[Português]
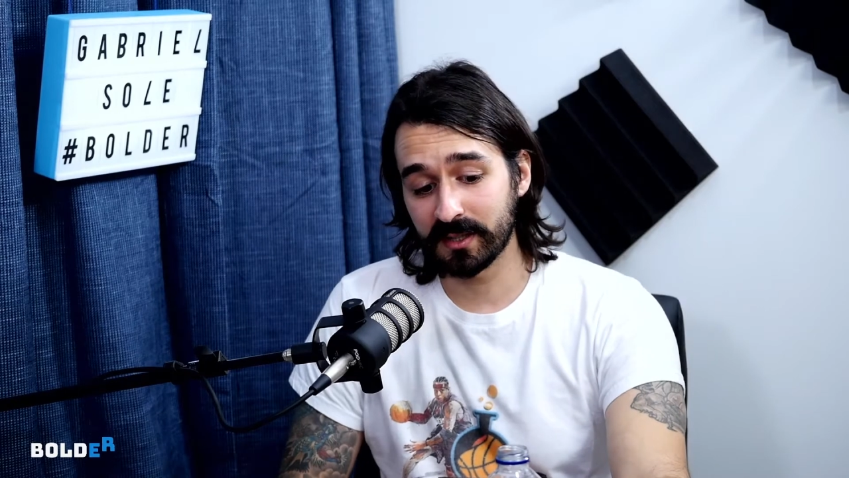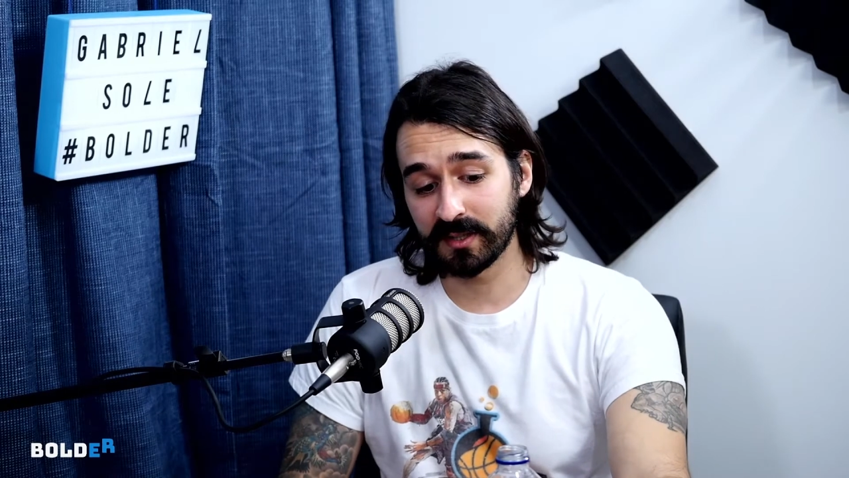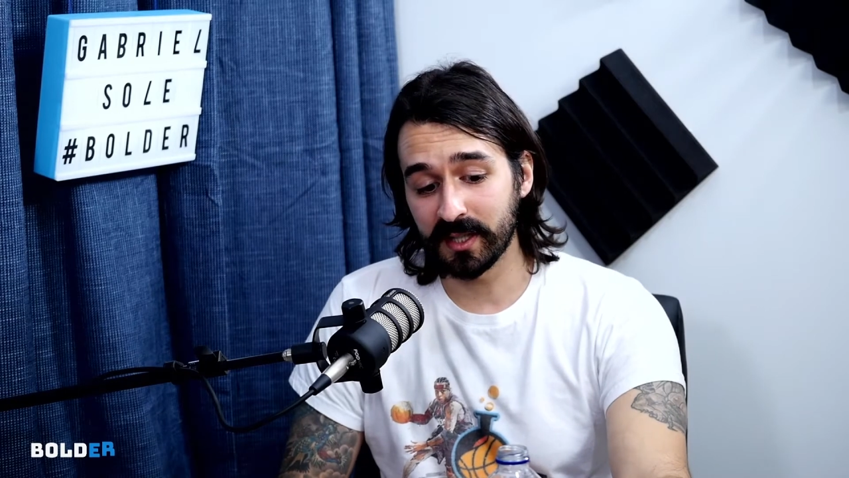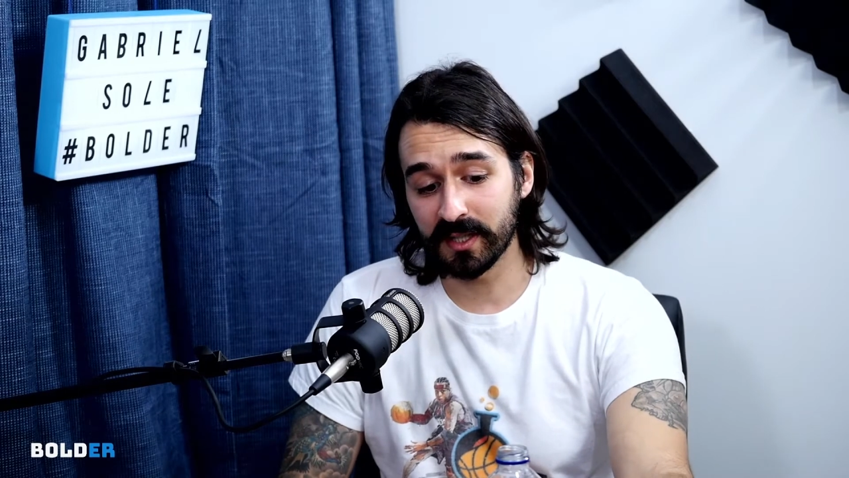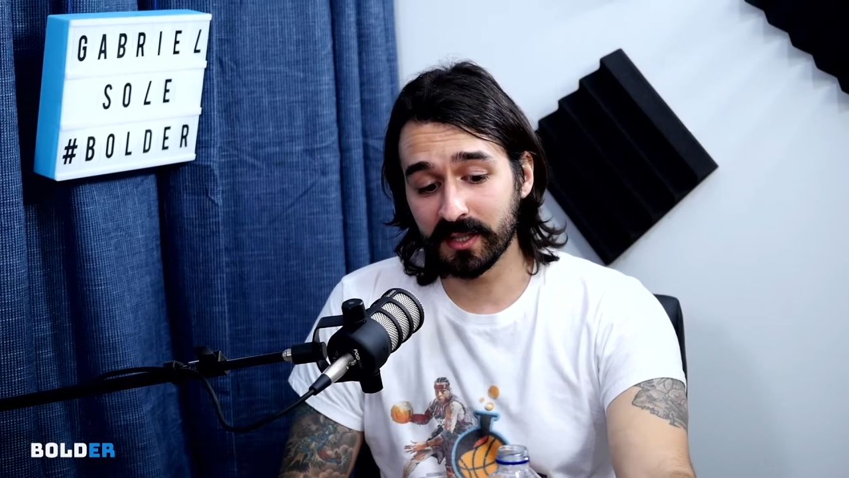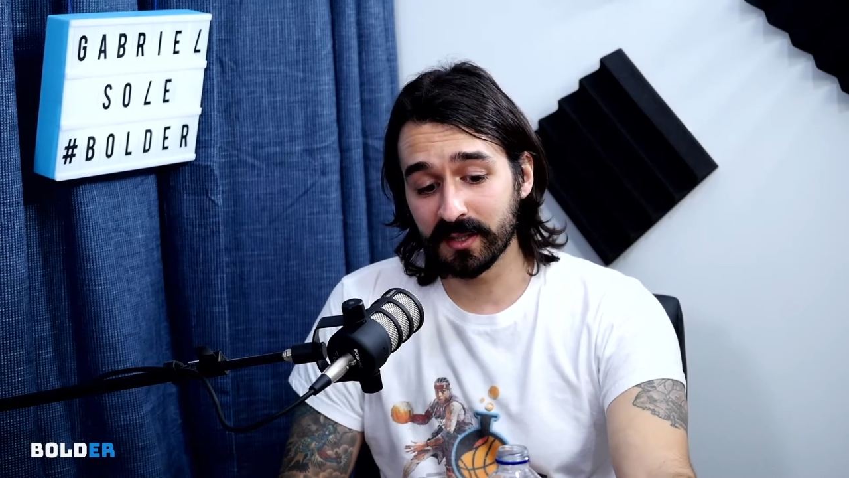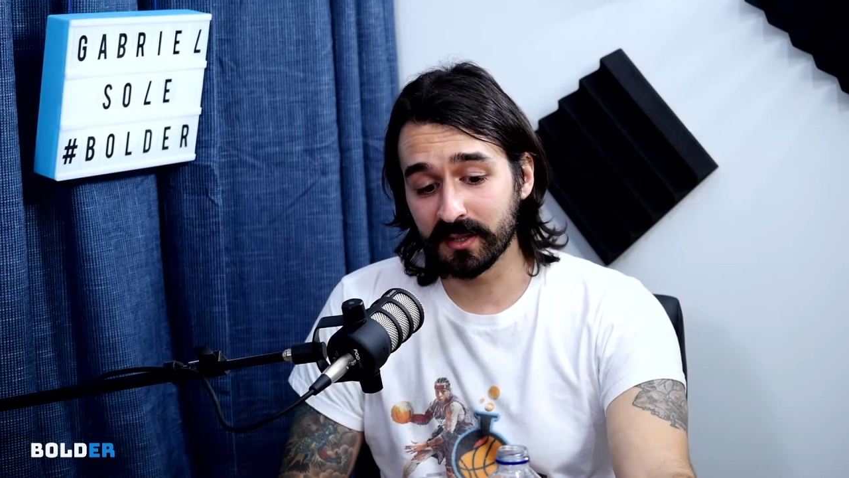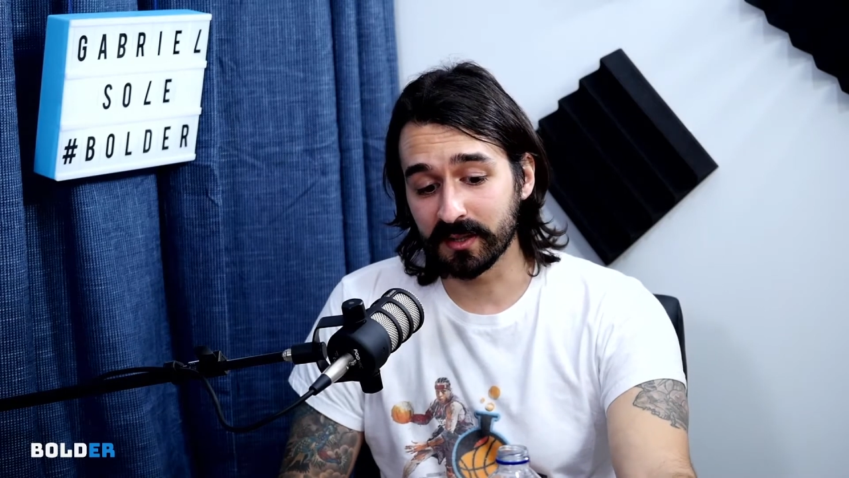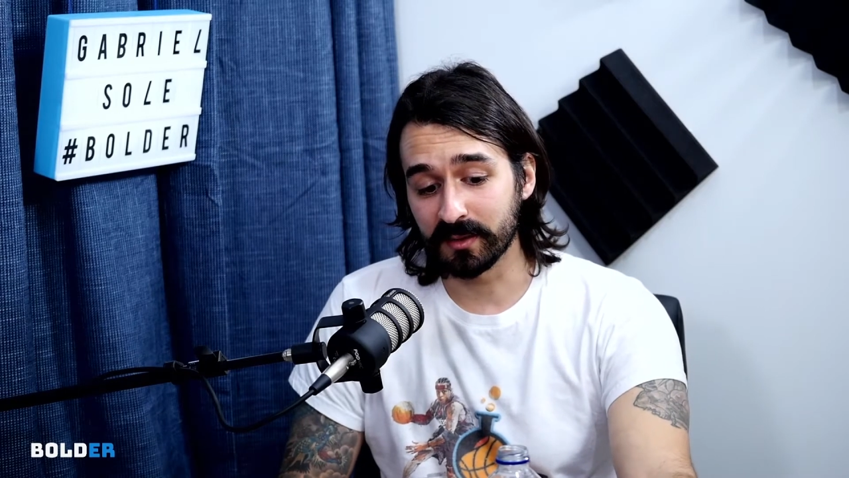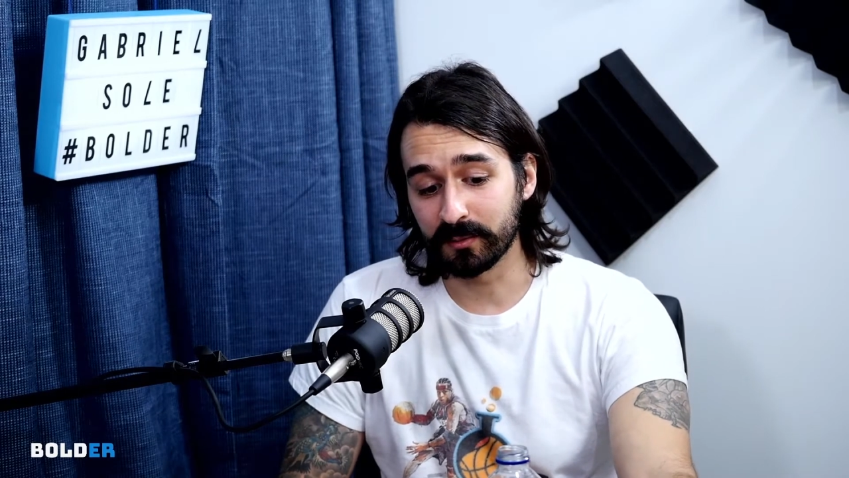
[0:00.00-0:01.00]

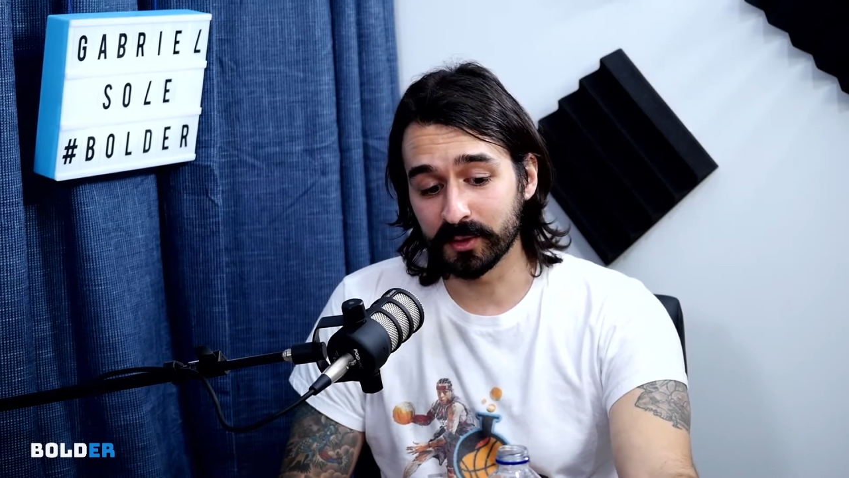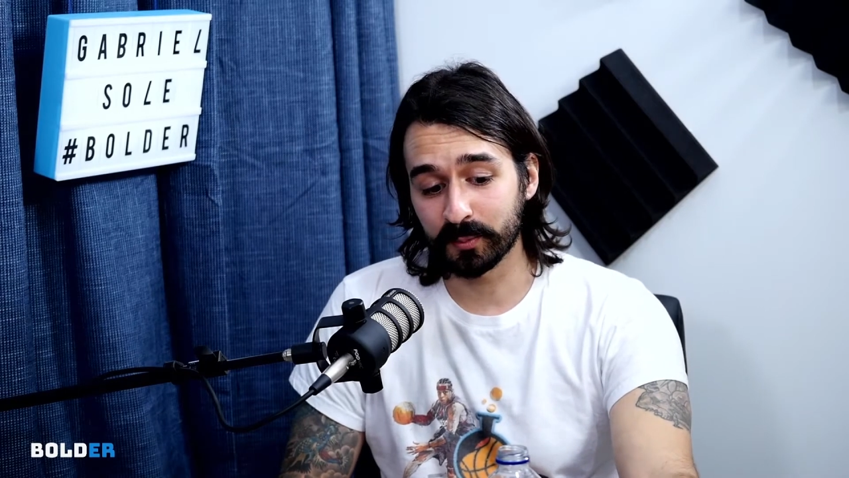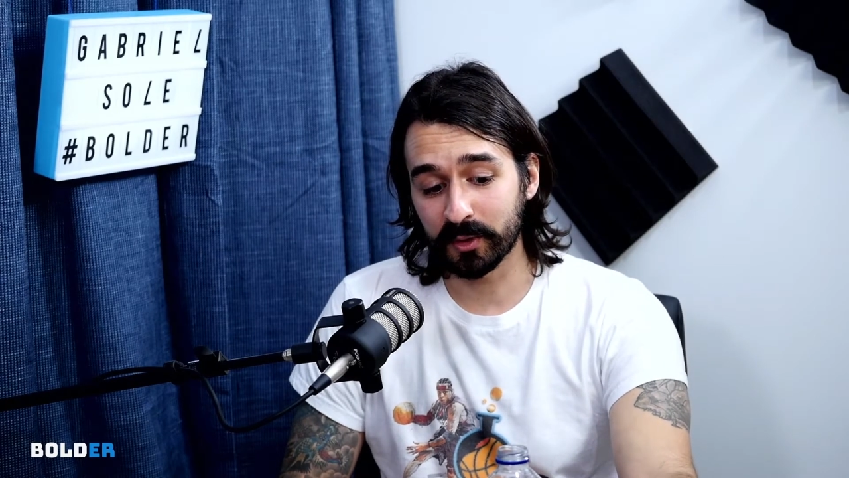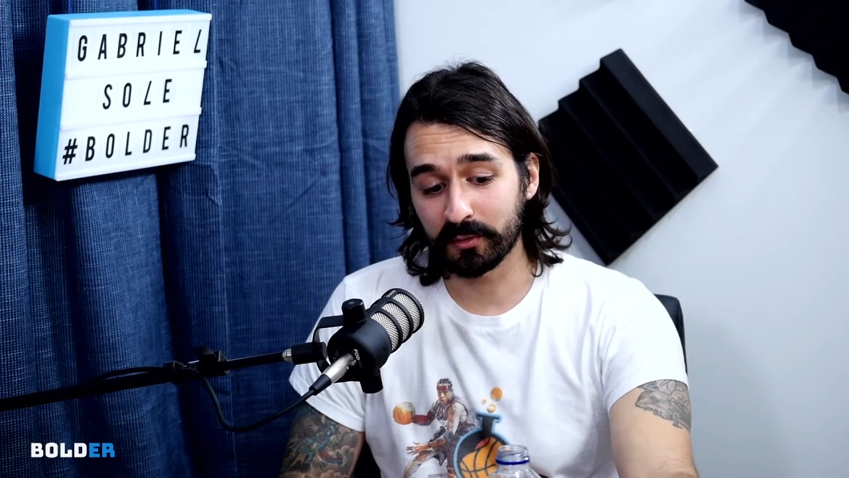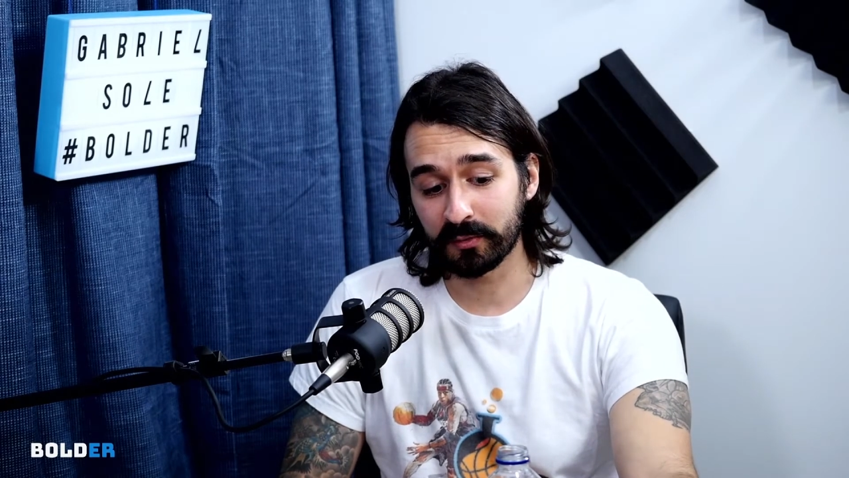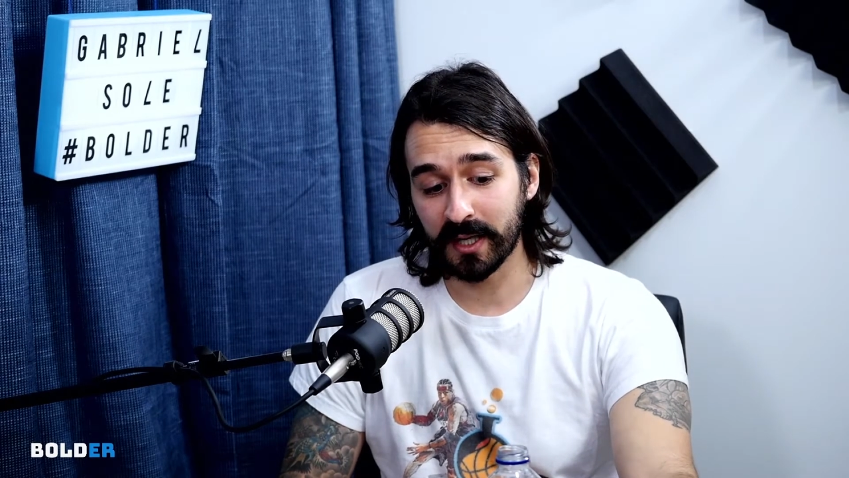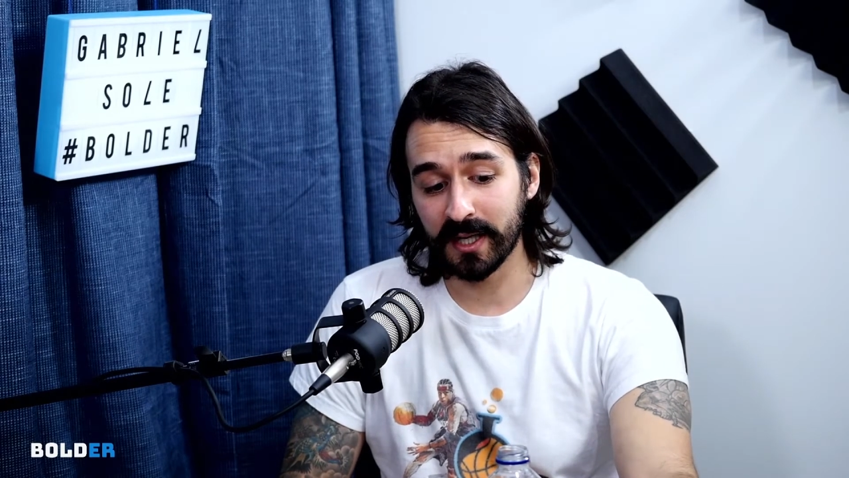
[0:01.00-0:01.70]
tem o Spotify,